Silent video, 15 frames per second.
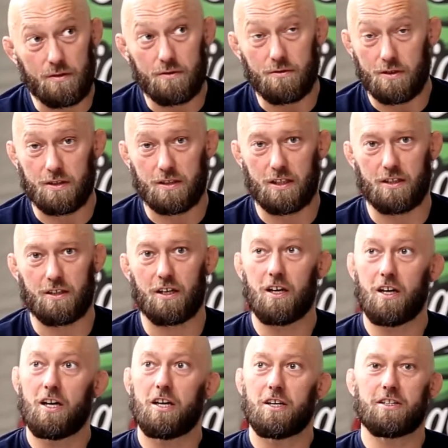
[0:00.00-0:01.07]
No niestety
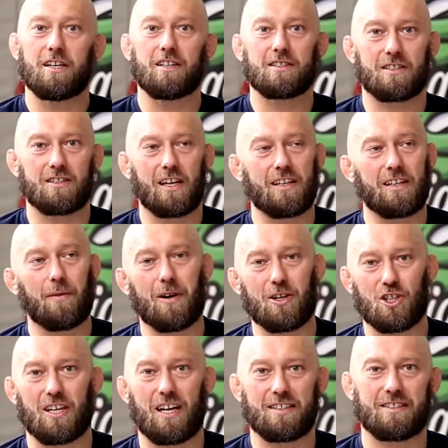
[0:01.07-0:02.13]
nie, nie, nie ma
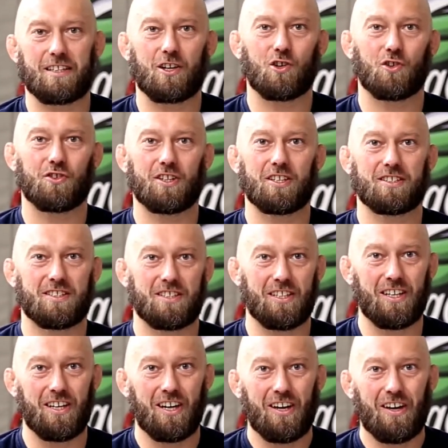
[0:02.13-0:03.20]
żelaznej
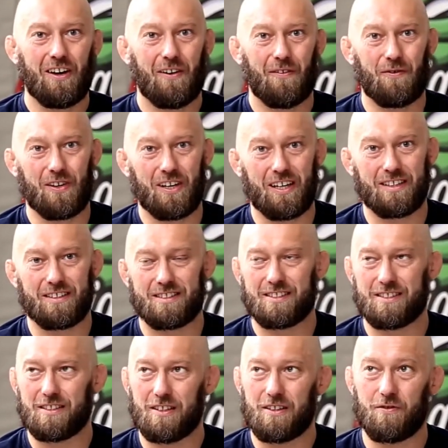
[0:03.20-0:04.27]
kondycji,
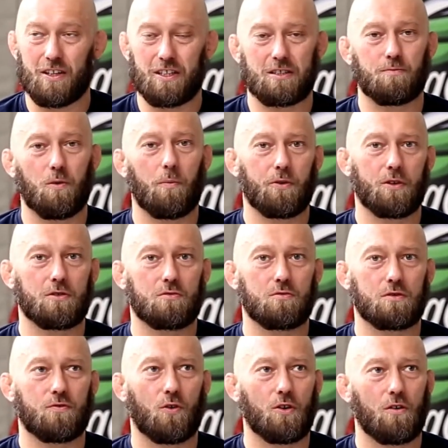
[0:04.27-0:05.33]
więc, więc po
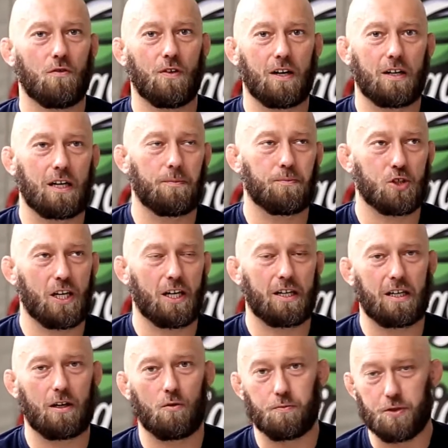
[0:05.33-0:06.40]
prostu swoją walkę przegrał.